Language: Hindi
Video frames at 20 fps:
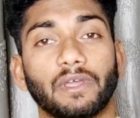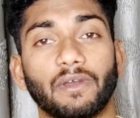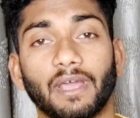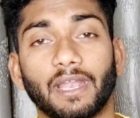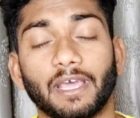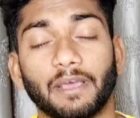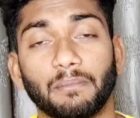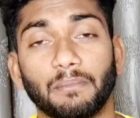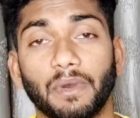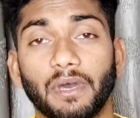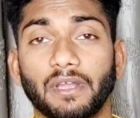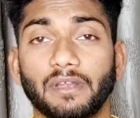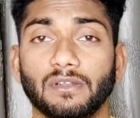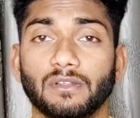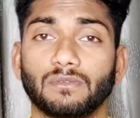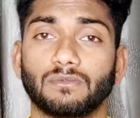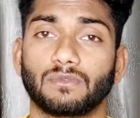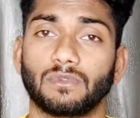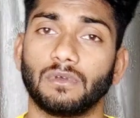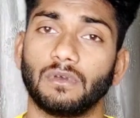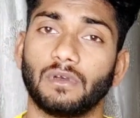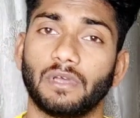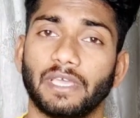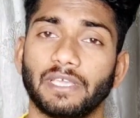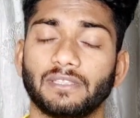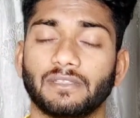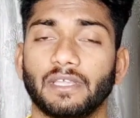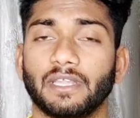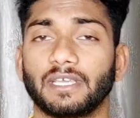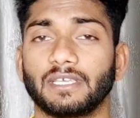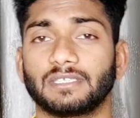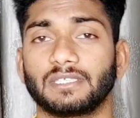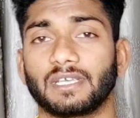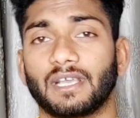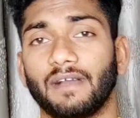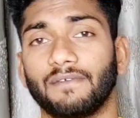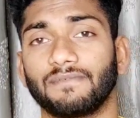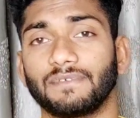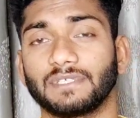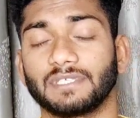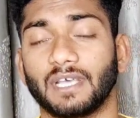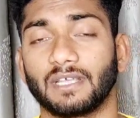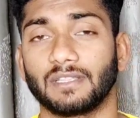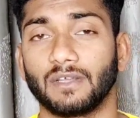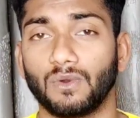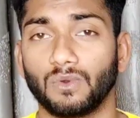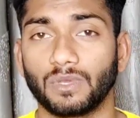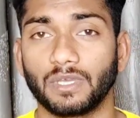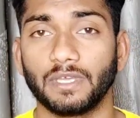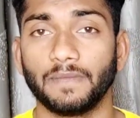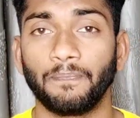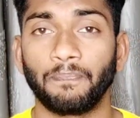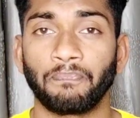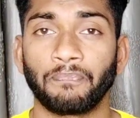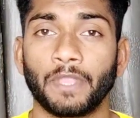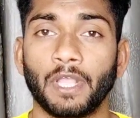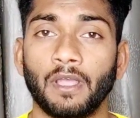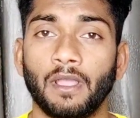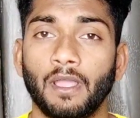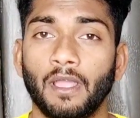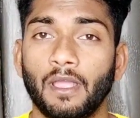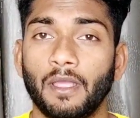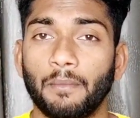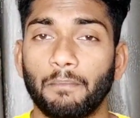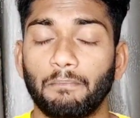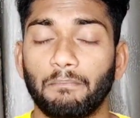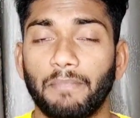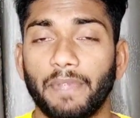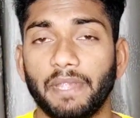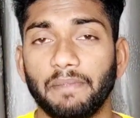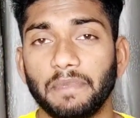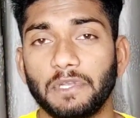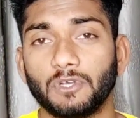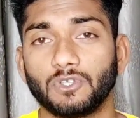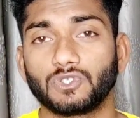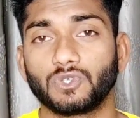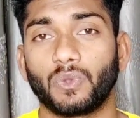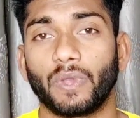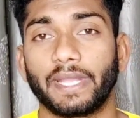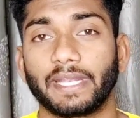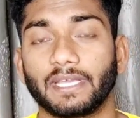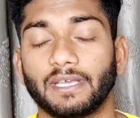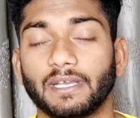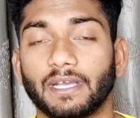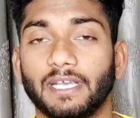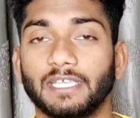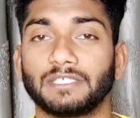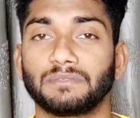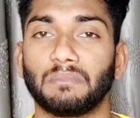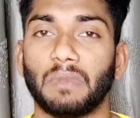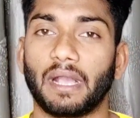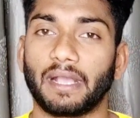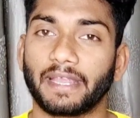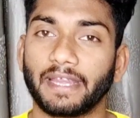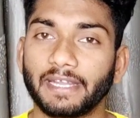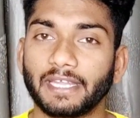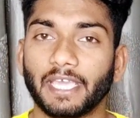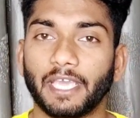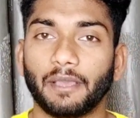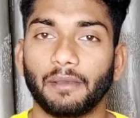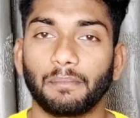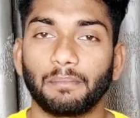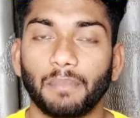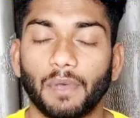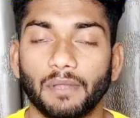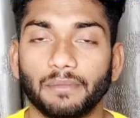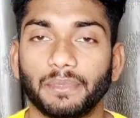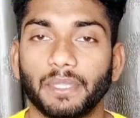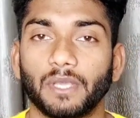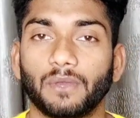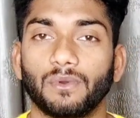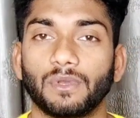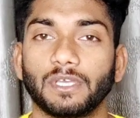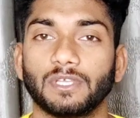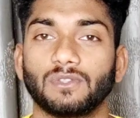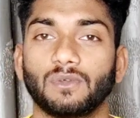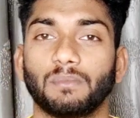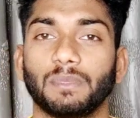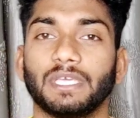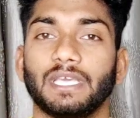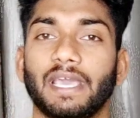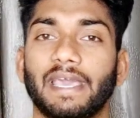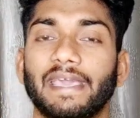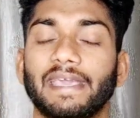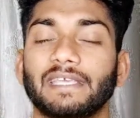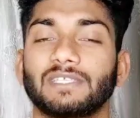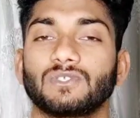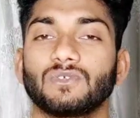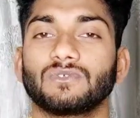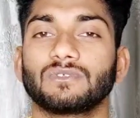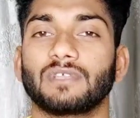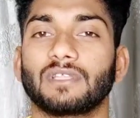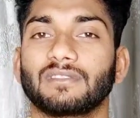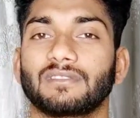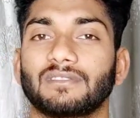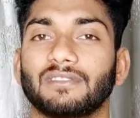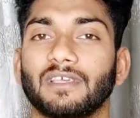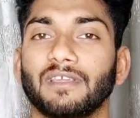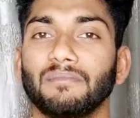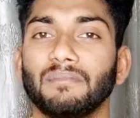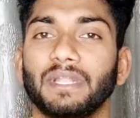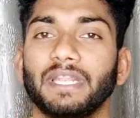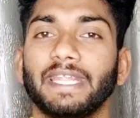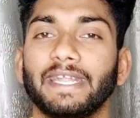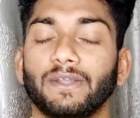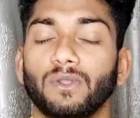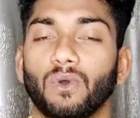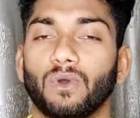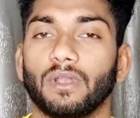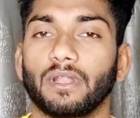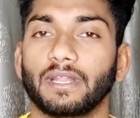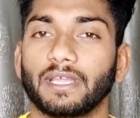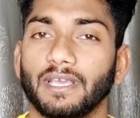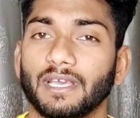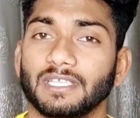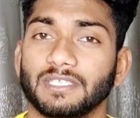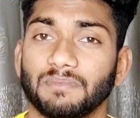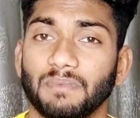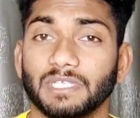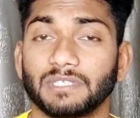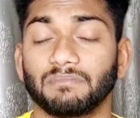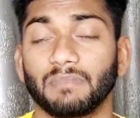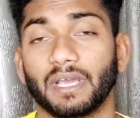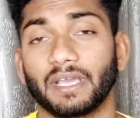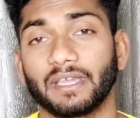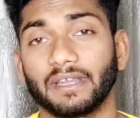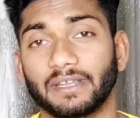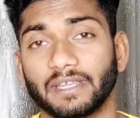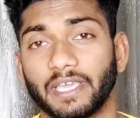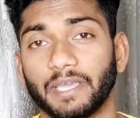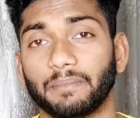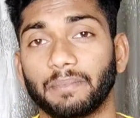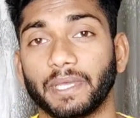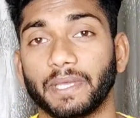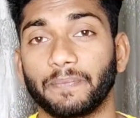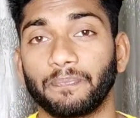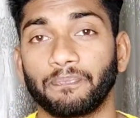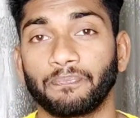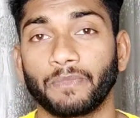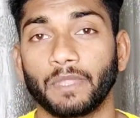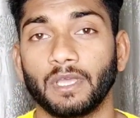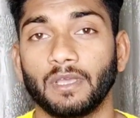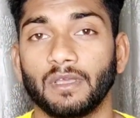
होने वाला है बर्न एक तरीके से काफ़ी ज़्यादा होगी बेबी डोजो का इनके गाइज मार्केट के अब आप देखोगे तो भैया 170 मिलियन डॉलर के आसपास मार्केट के है